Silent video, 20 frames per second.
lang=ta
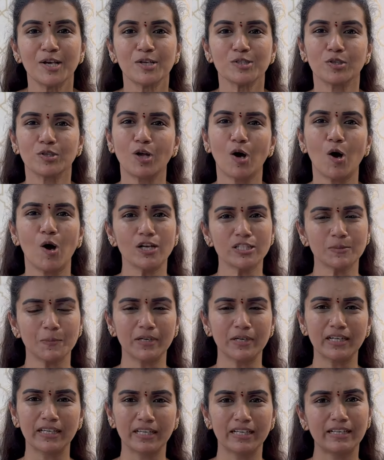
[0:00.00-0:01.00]
ஸோ நான்
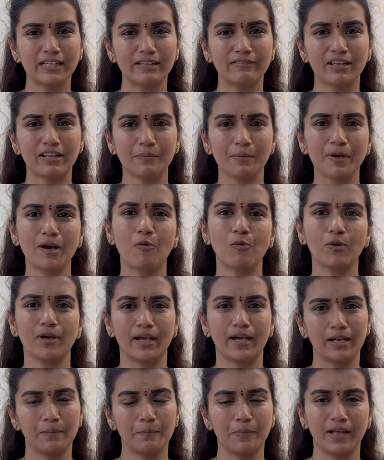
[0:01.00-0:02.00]
ஹாஸ்பிட்டலில் இருக்கிற வரைக்குமே அவங்க
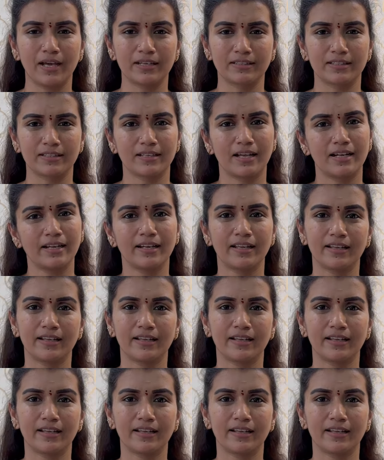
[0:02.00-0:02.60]
ஹெல்ப்ஃபுல்லாக இருந்ததுனால